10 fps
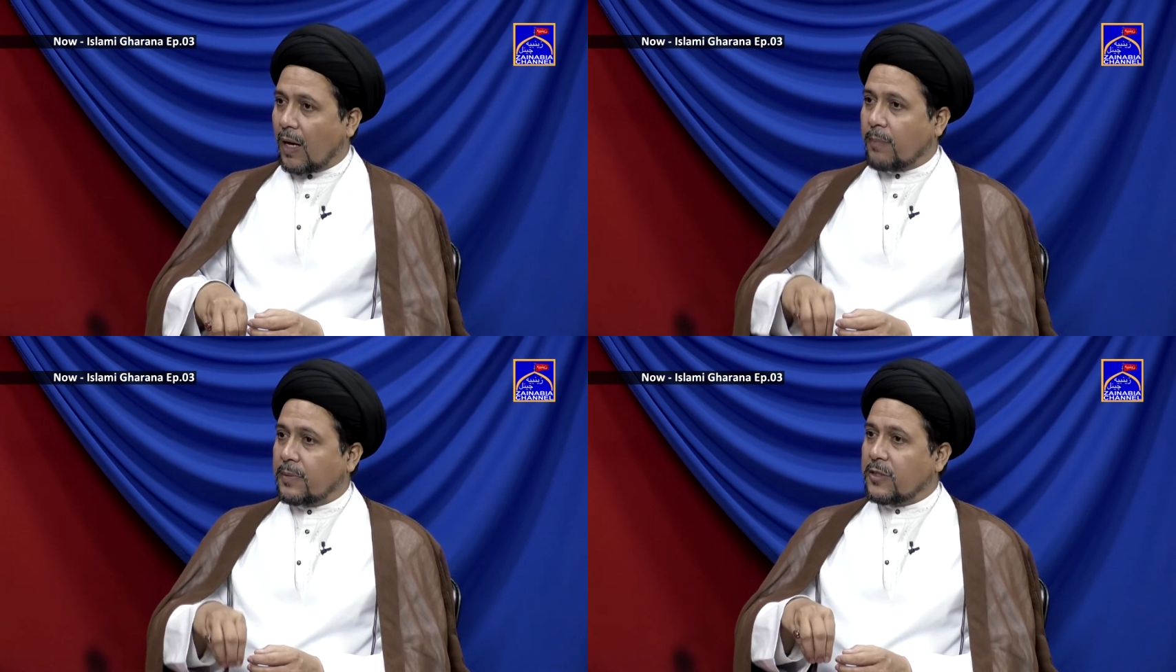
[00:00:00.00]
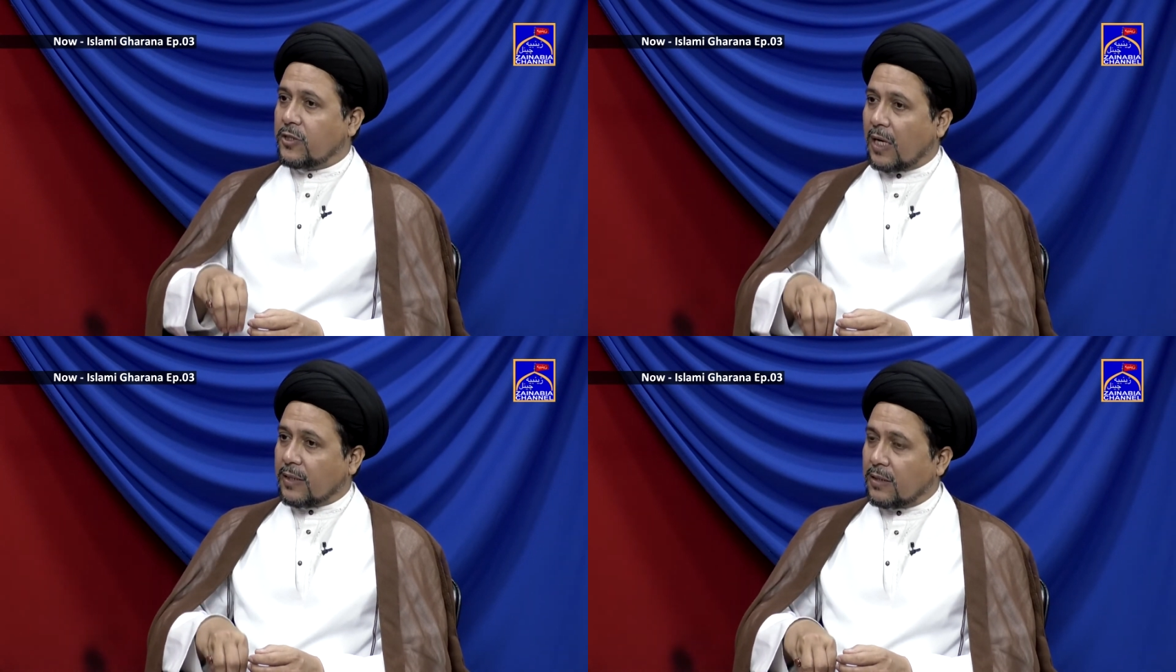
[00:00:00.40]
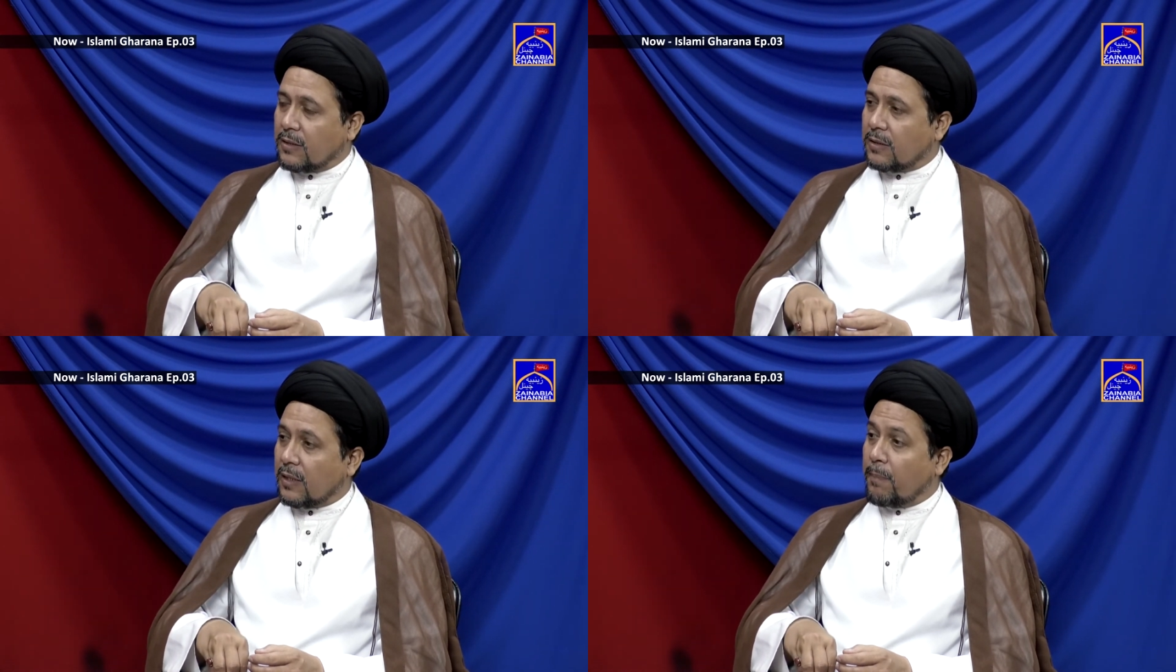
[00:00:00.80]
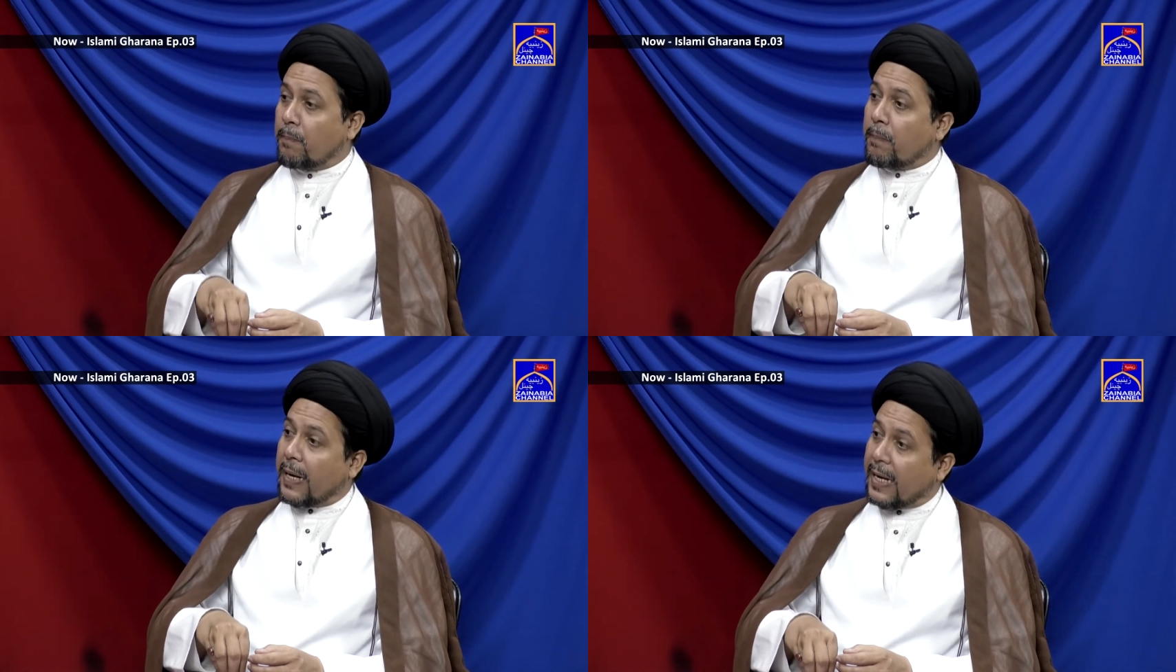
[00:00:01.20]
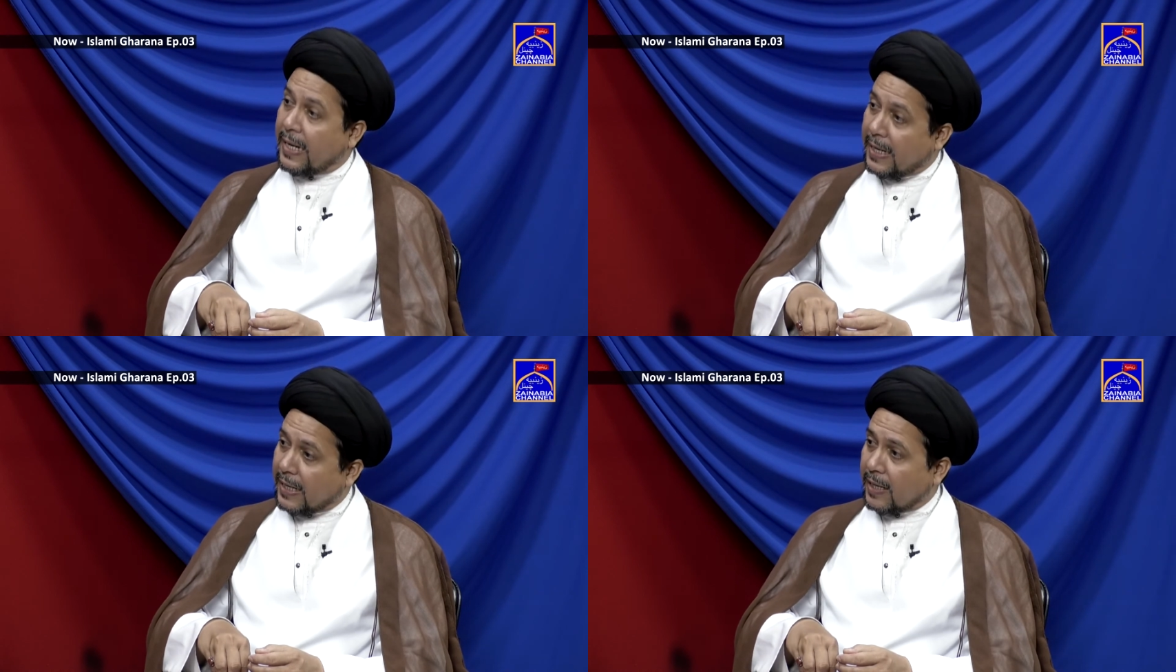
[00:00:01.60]
आपकी शादी से
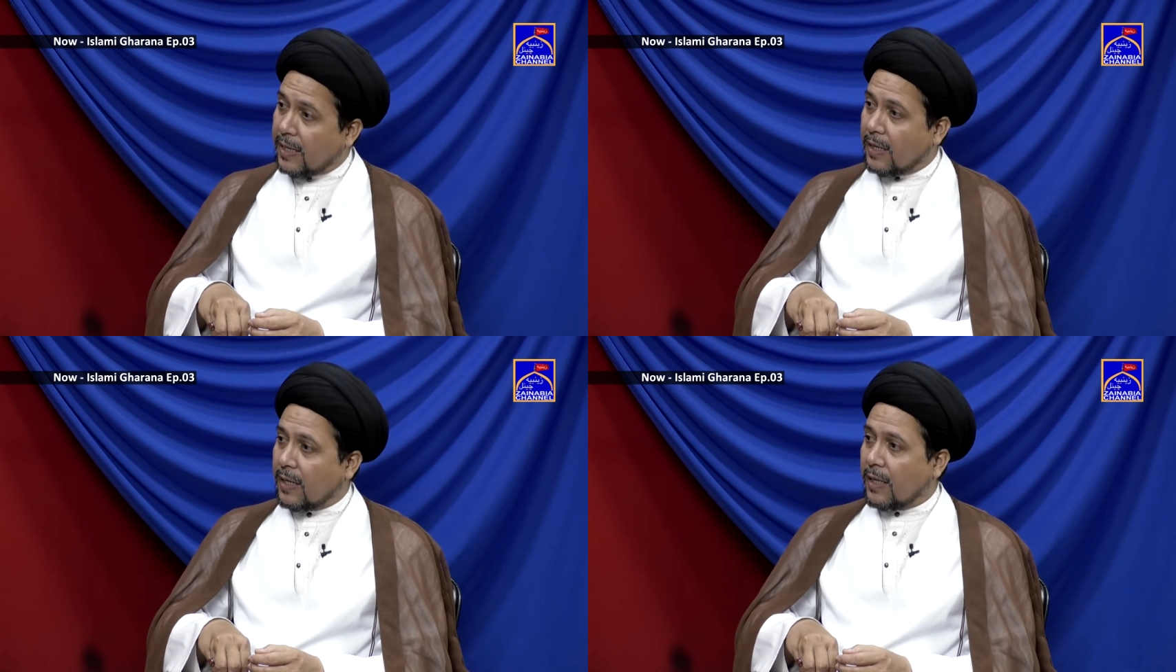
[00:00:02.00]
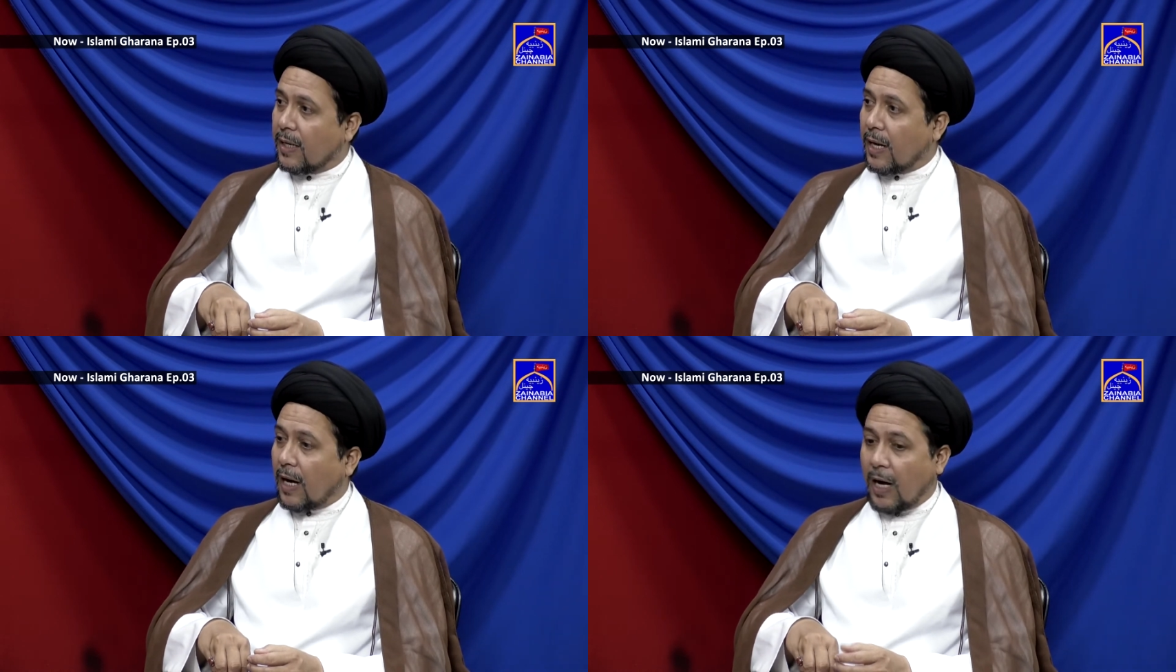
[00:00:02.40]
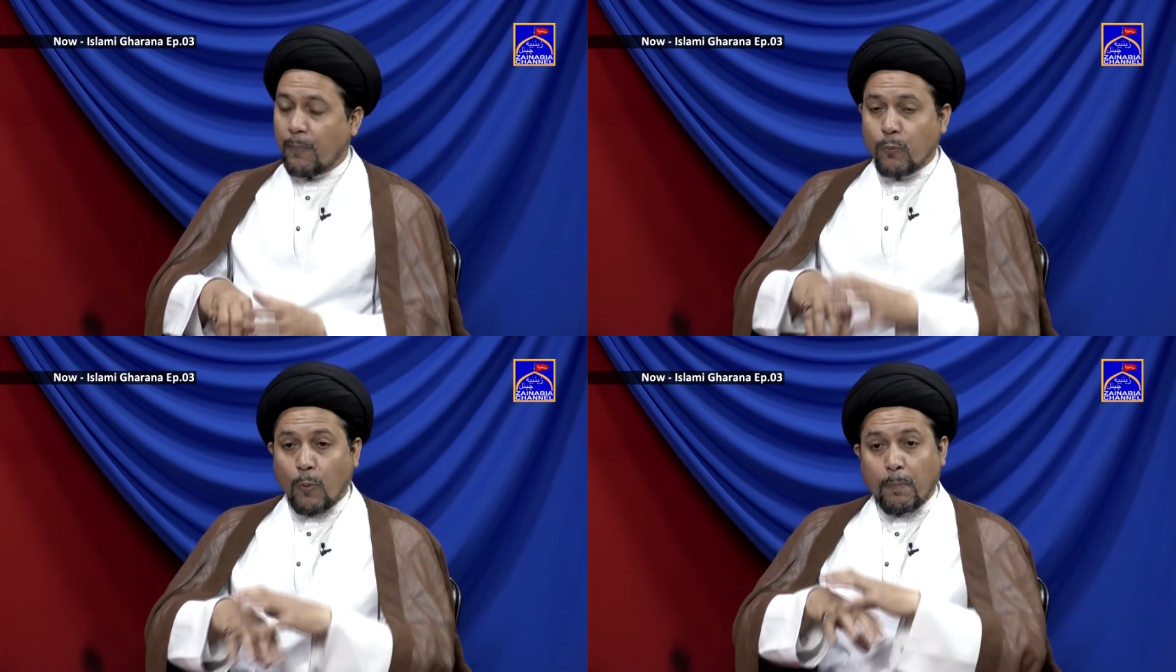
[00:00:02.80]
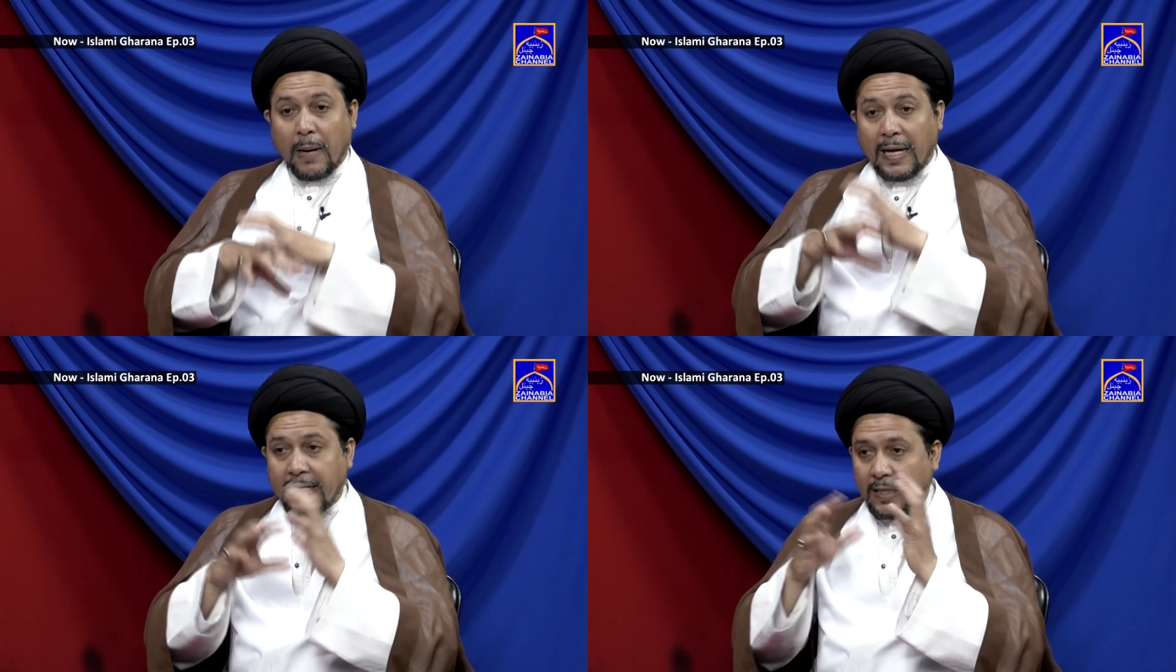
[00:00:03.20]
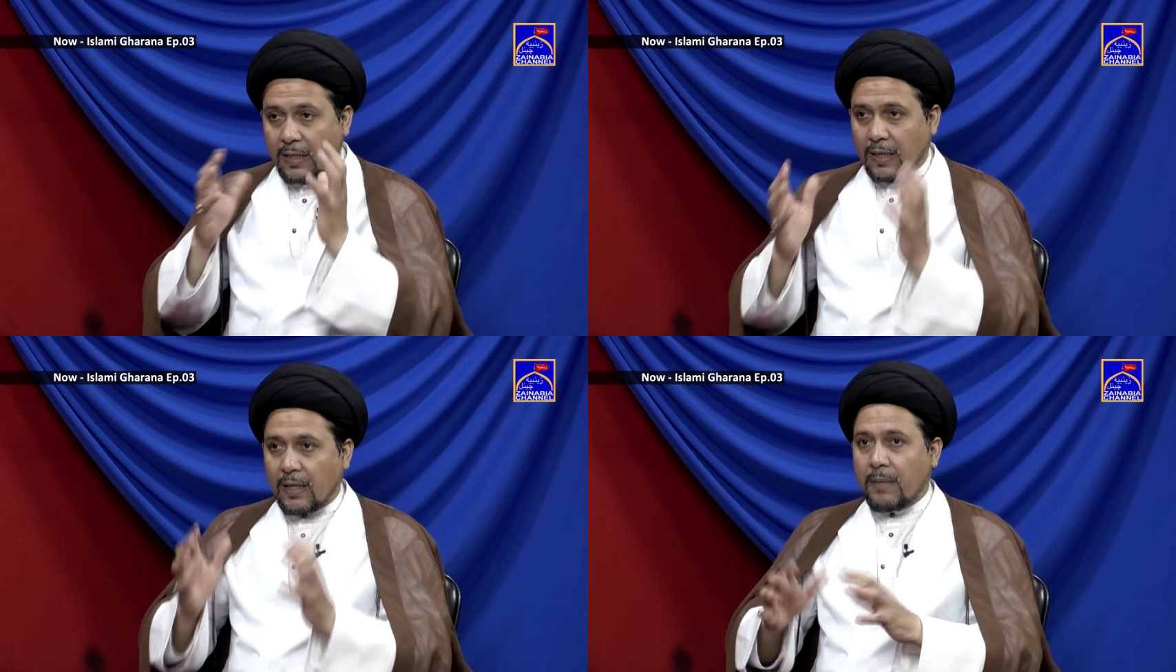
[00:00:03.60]
पहले आपको प्लानिंग
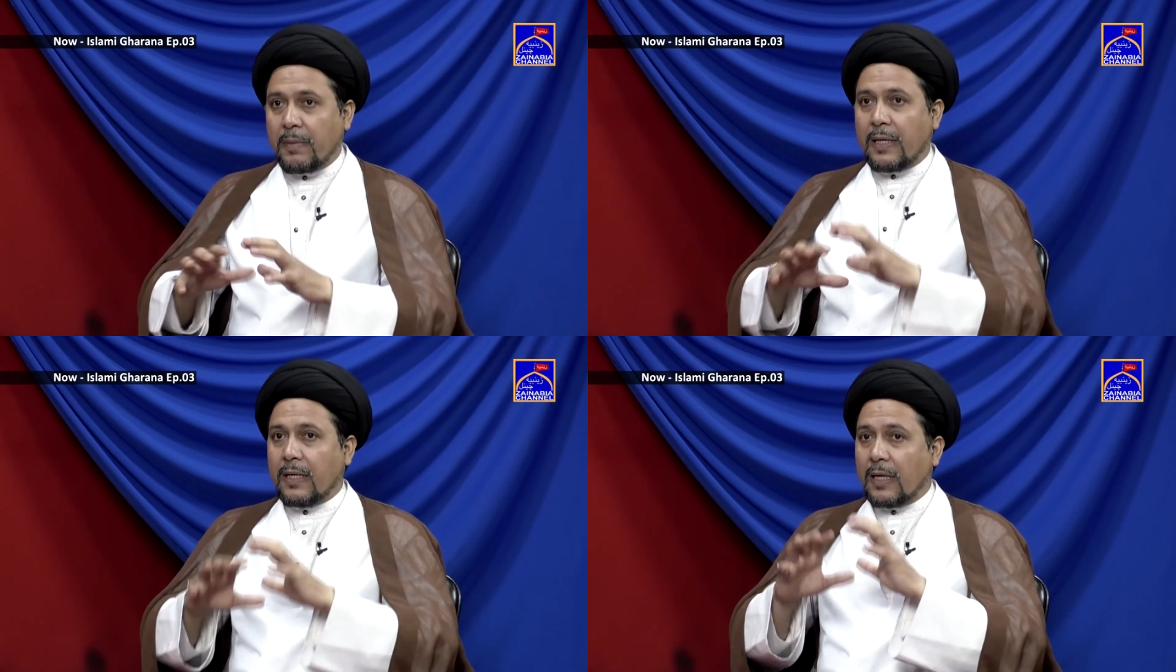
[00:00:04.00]
करना है मेरे